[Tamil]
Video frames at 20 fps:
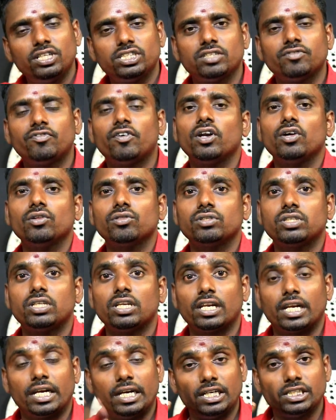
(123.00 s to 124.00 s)
லட்சம் ஃபாலோஸ்
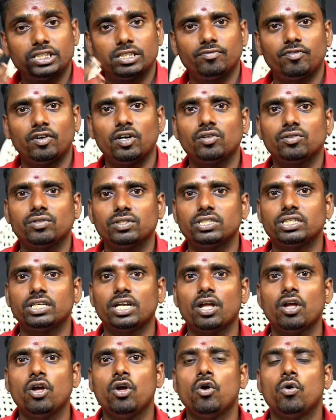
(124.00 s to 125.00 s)
வச்சுருக்கேன் ரெண்டு லட்சம் ஃபாலோஸ்
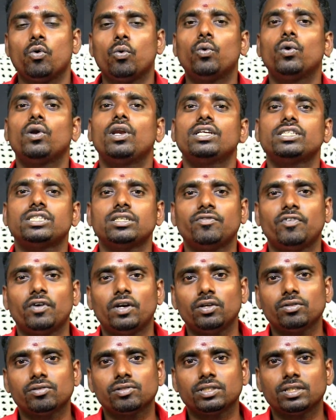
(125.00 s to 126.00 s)
வச்சுருக்கேன் ஒரு லட்சம்
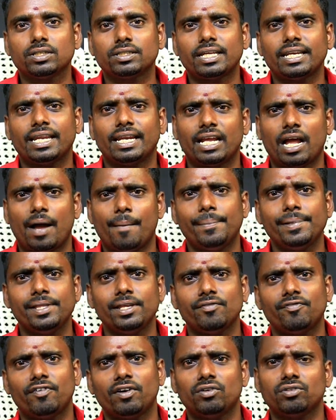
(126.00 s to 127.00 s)
ஃபாலோஸ் வச்சுருக்கேன் சார் எனக்கு
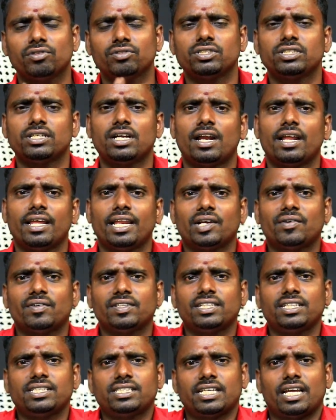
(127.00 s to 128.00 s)
ஐம்பதாயிரம் ஃபாலோஸ் வச்சுருக்கேன் ஆனால் எனக்கு
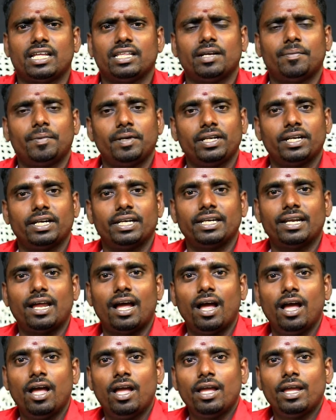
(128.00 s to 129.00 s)
வந்துருச்சு அது எப்படின்னு கேட்டிங்கன்னா
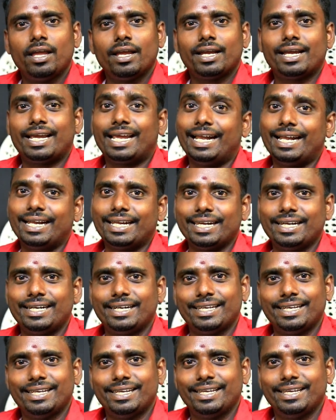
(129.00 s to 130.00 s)

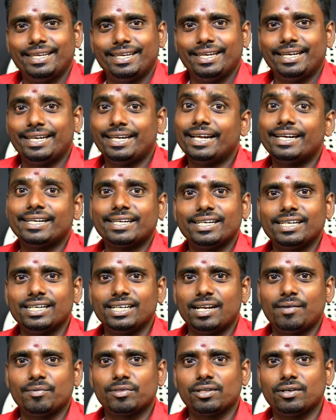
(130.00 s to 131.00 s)
கண்டென்ட் கண்டென்ட்
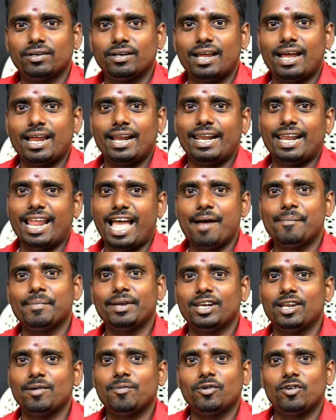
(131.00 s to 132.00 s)
நம்ம சொன்னோன்னா நாம்
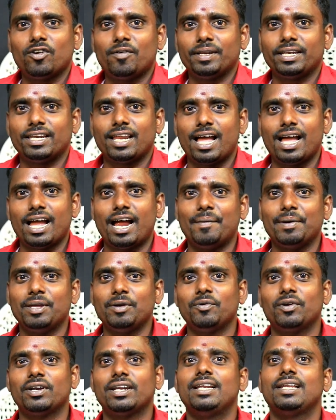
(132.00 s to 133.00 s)
என்ன பண்ணோம் அப்படின்னா அப்படியே
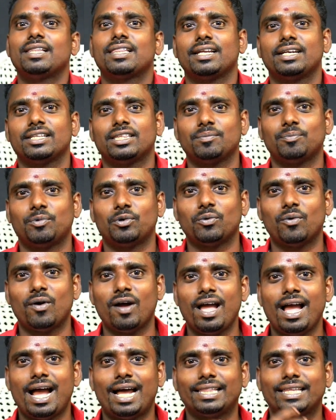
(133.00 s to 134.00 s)
ஒரு ரீல்ஸ் எடுத்து போடுவோம்
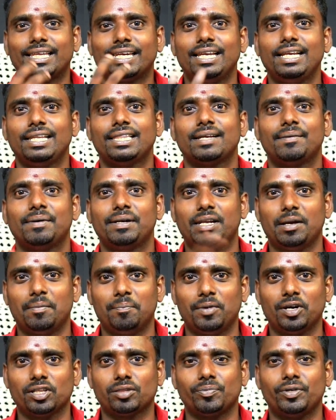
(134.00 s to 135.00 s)
அந்த ரீல்ஸ் அப்படியே
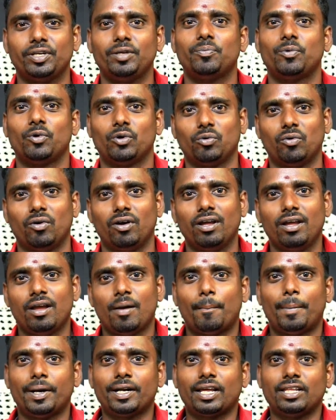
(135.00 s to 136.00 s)
டப்மாஸ் பண்ணி போடுவோம்
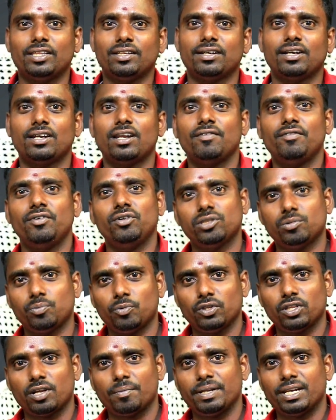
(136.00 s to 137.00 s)
பட் அது நல்லா வியூஸ்
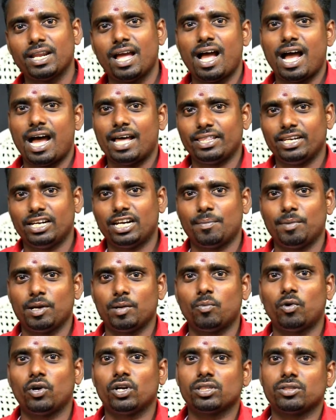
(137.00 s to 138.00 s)
போகுது அப்படின்னா அதில்
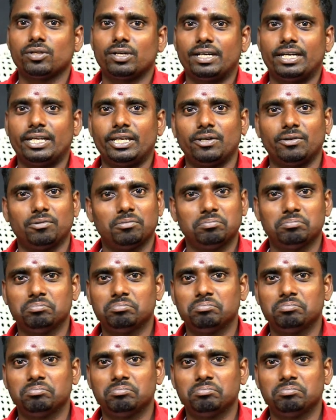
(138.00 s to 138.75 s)
நம்மளுக்கு போனஸ் வரும் நினைக்கிறோம்